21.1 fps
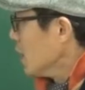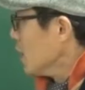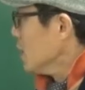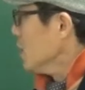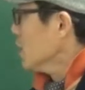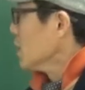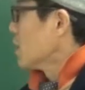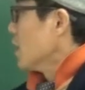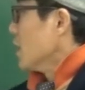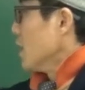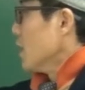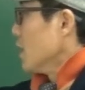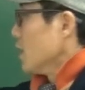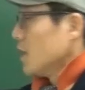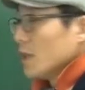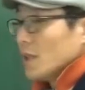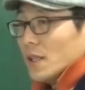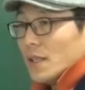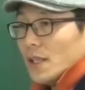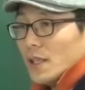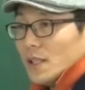이렇게.
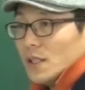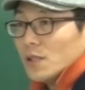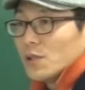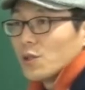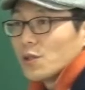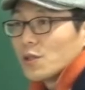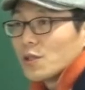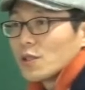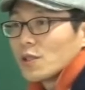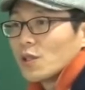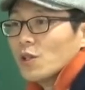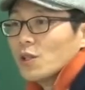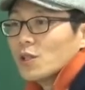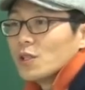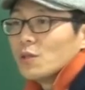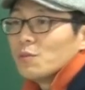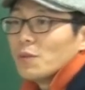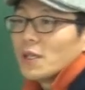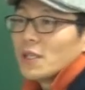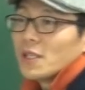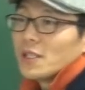이것은
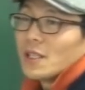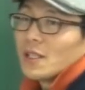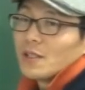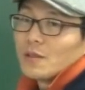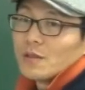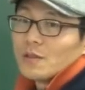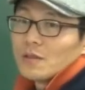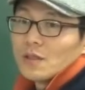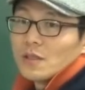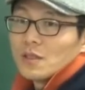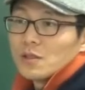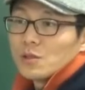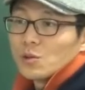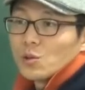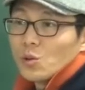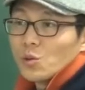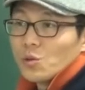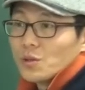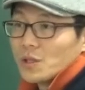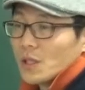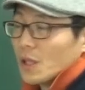거짓말이 되는
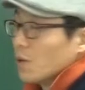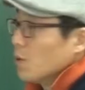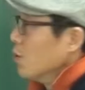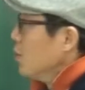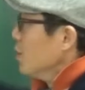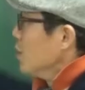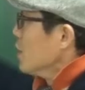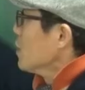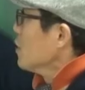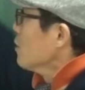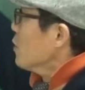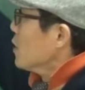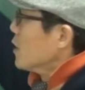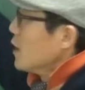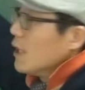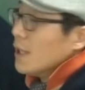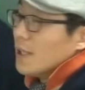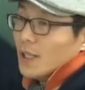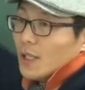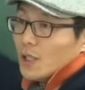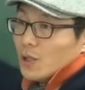조동사고 이건
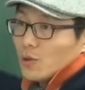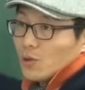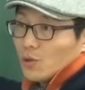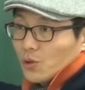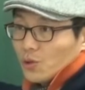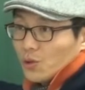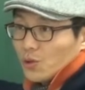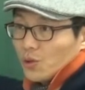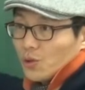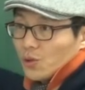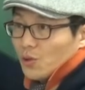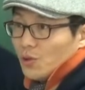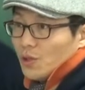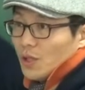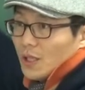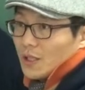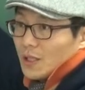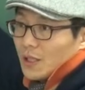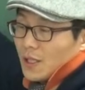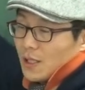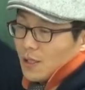뭐다? 추측을
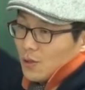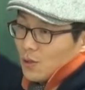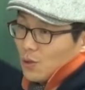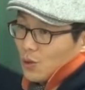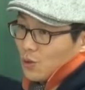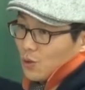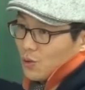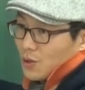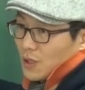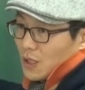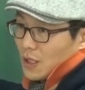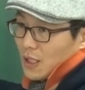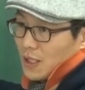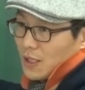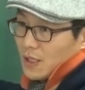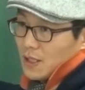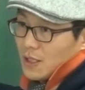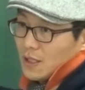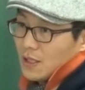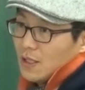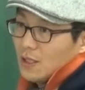나타내는 조동사다.
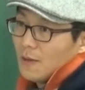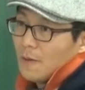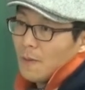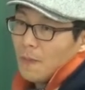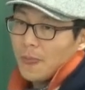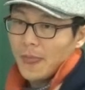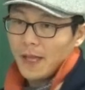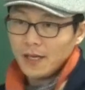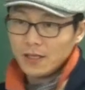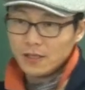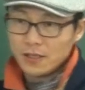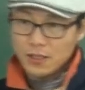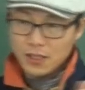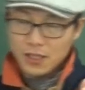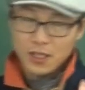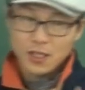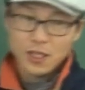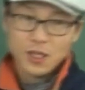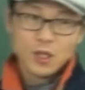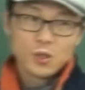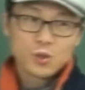그래서
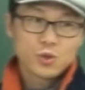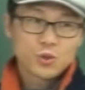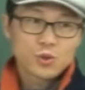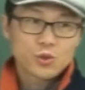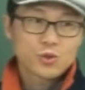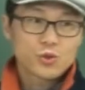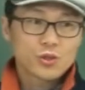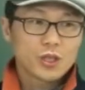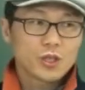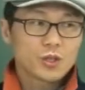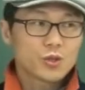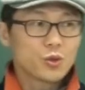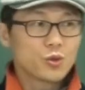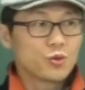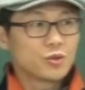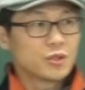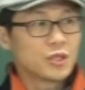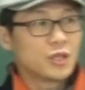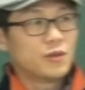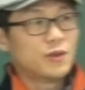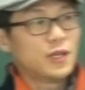어떻게 추측의
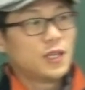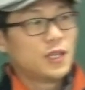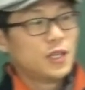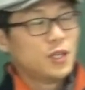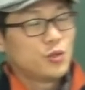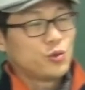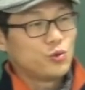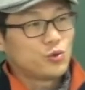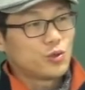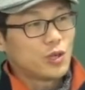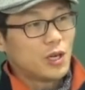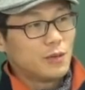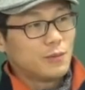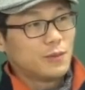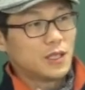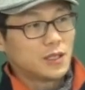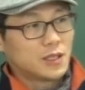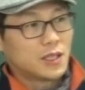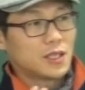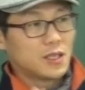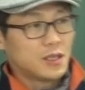조동사와 유감을
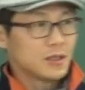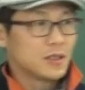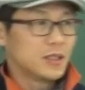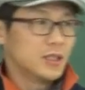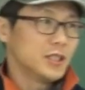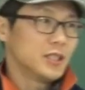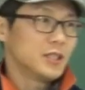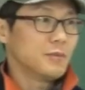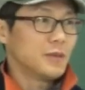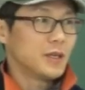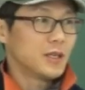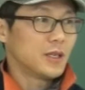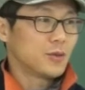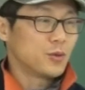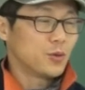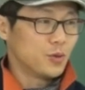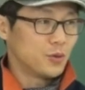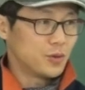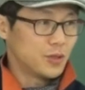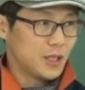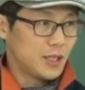나타내는 거짓말의
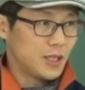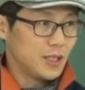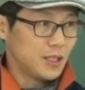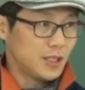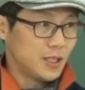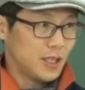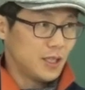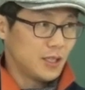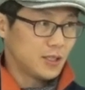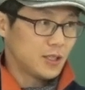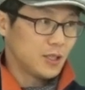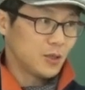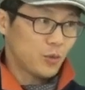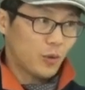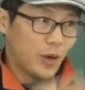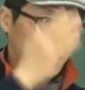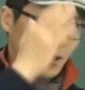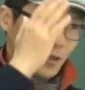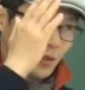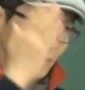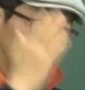조동사가 있다. 그래서
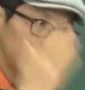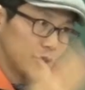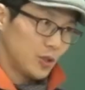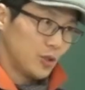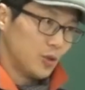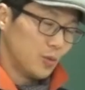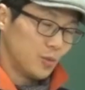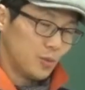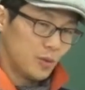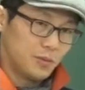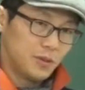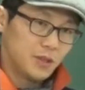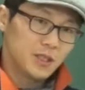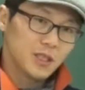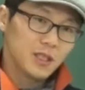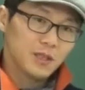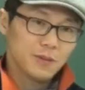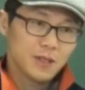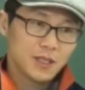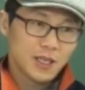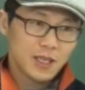관용적인 용법이
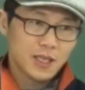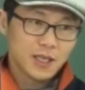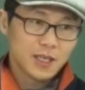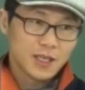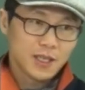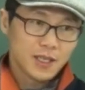시험이다.